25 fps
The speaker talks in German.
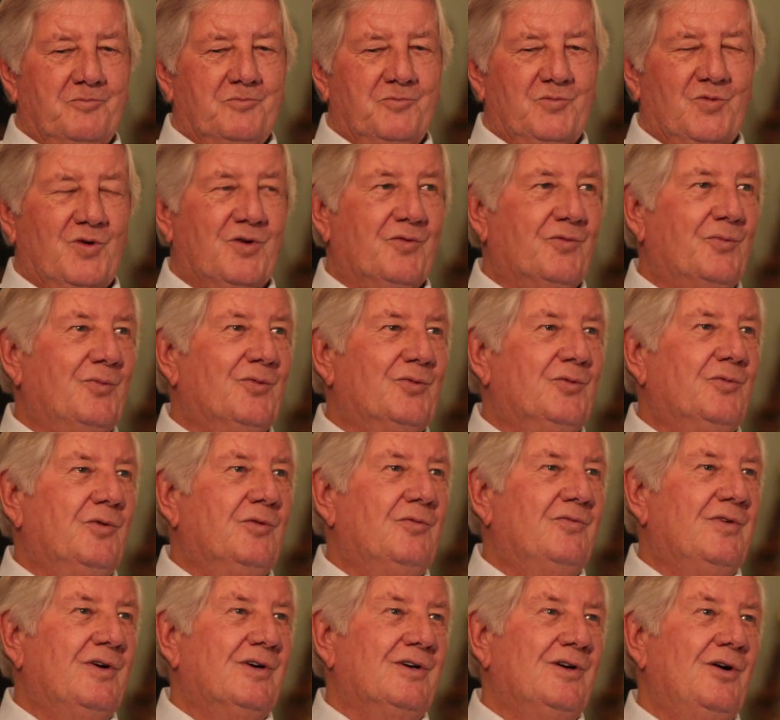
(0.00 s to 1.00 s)
ja,
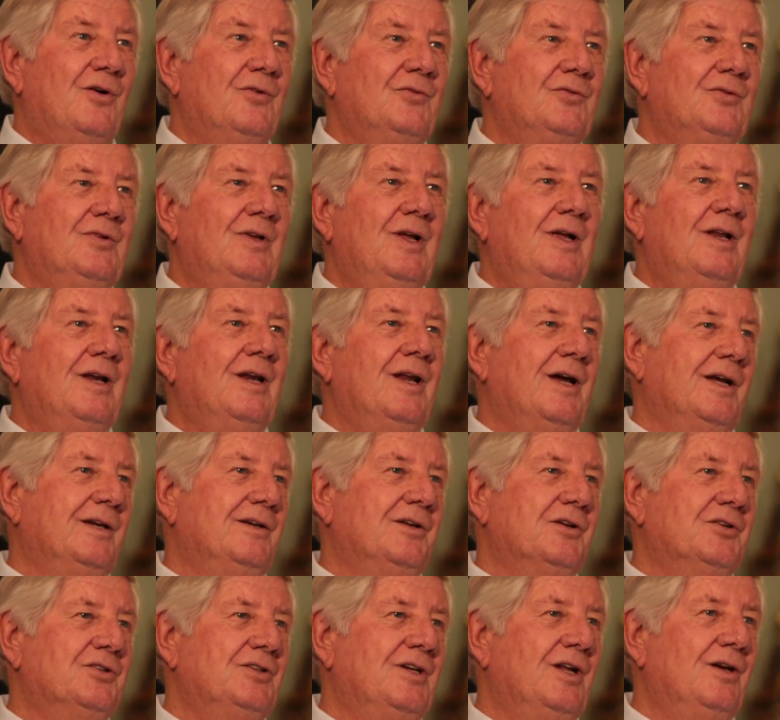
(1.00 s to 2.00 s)

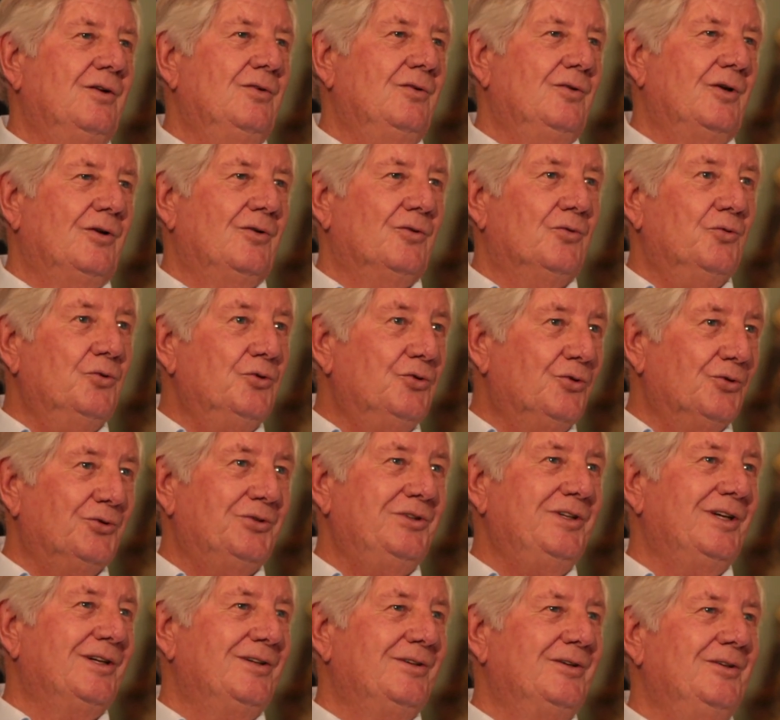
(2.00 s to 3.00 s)
Verkaufsleiterstellung, eine gut
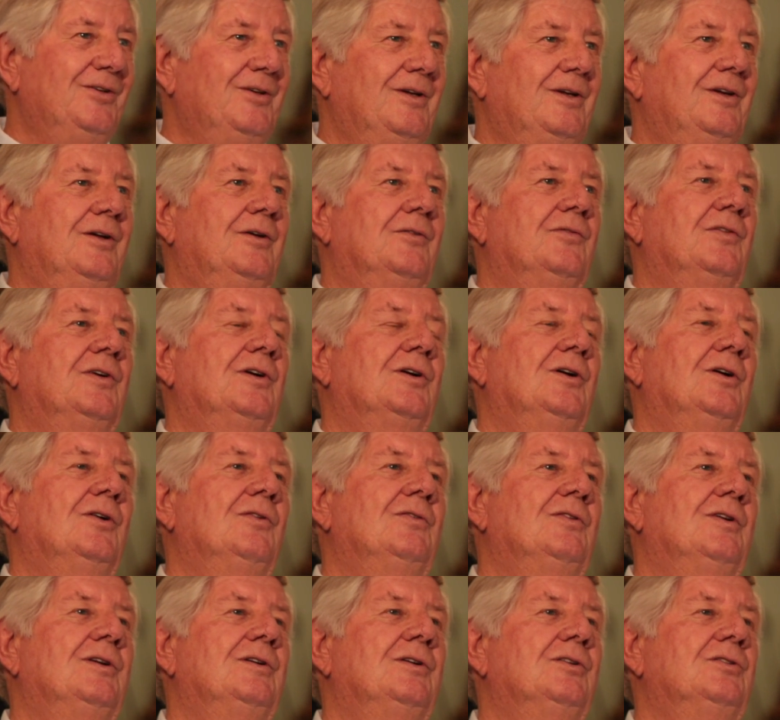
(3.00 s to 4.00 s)
dotierte
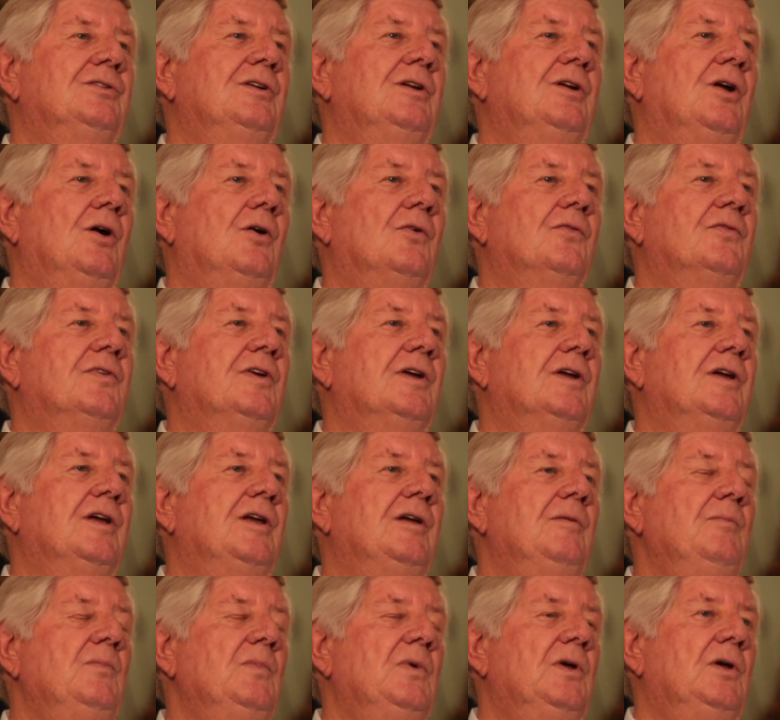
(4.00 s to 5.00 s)
Verkaufsleiterstelle
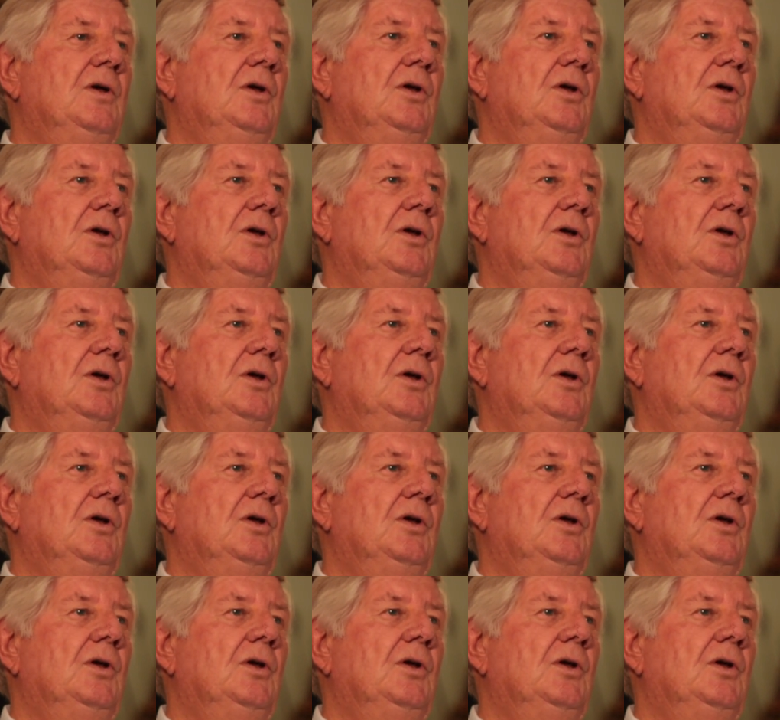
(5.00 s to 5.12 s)
aufgegeben